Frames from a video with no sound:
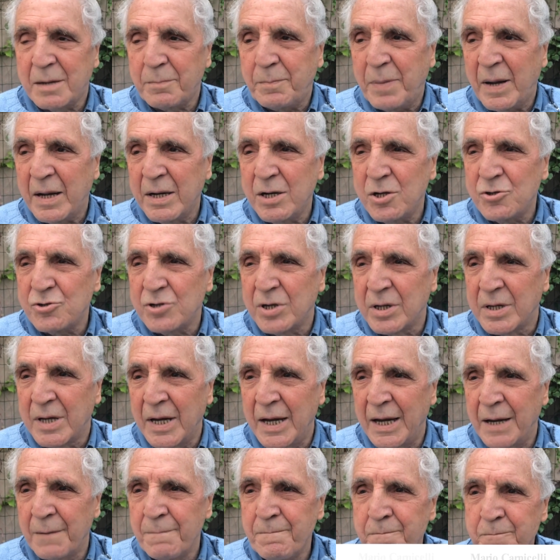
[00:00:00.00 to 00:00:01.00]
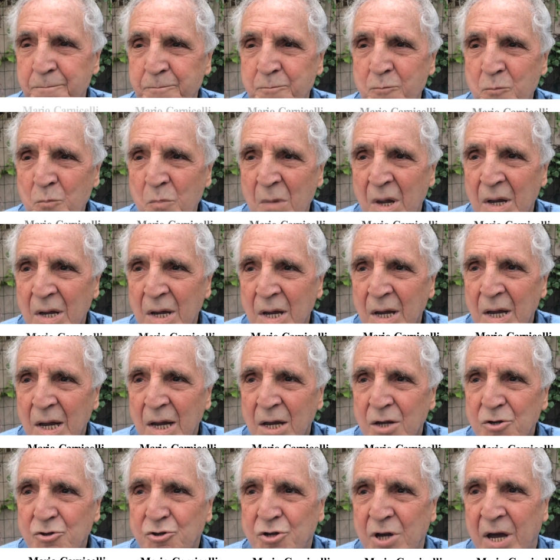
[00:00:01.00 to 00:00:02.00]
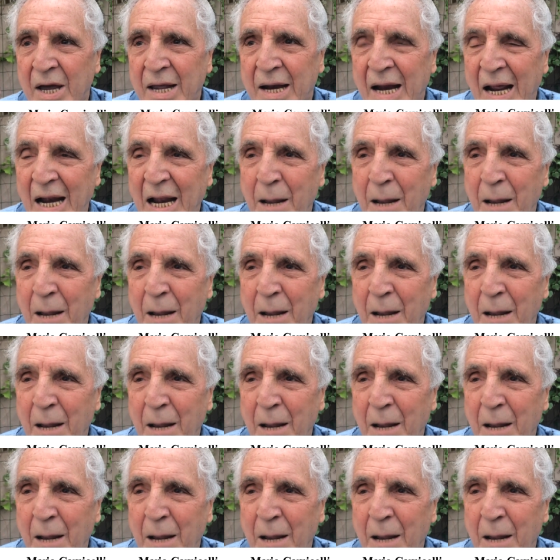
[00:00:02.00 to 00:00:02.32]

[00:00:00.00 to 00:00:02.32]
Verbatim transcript: Parigi che c'era